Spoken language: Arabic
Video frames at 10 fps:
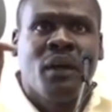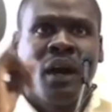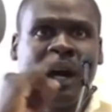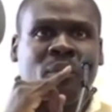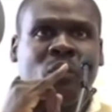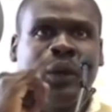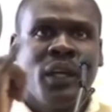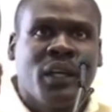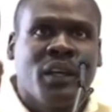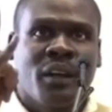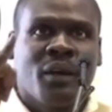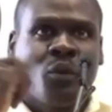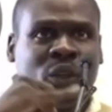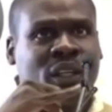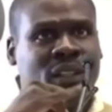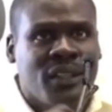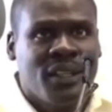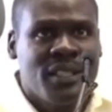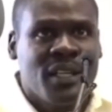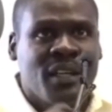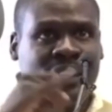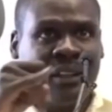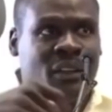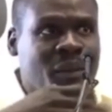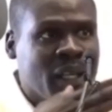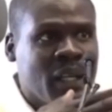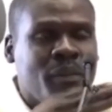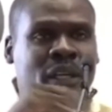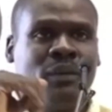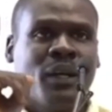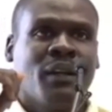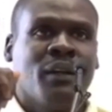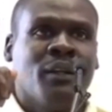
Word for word: حرب وهي جرائم موجهة ضد الإنسانية زي ما تكلمنا قبل